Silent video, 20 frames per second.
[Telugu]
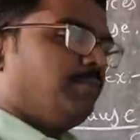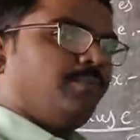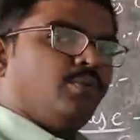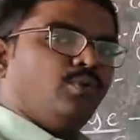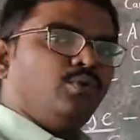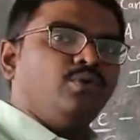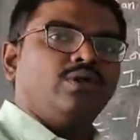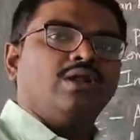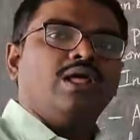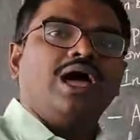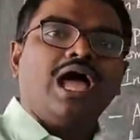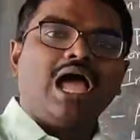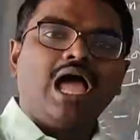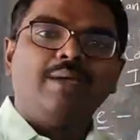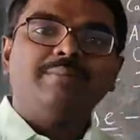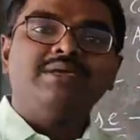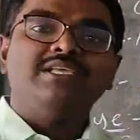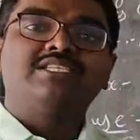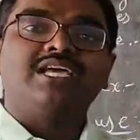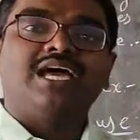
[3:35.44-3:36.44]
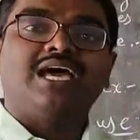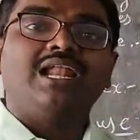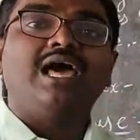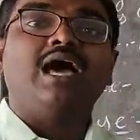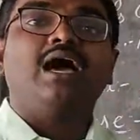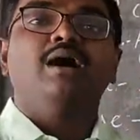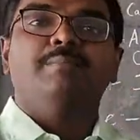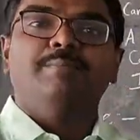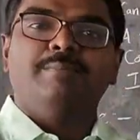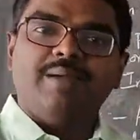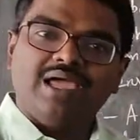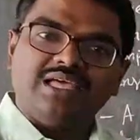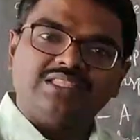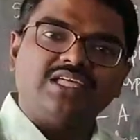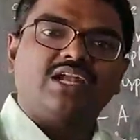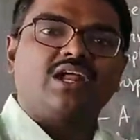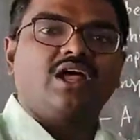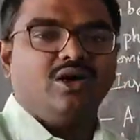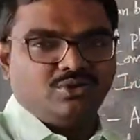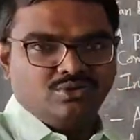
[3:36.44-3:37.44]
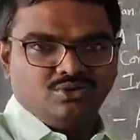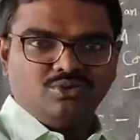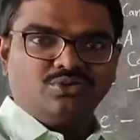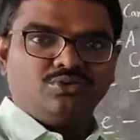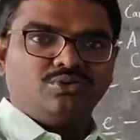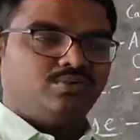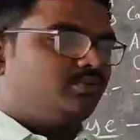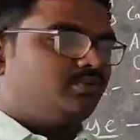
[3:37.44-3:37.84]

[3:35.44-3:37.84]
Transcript: పూర్ ఆమె చాలా పేదరాలు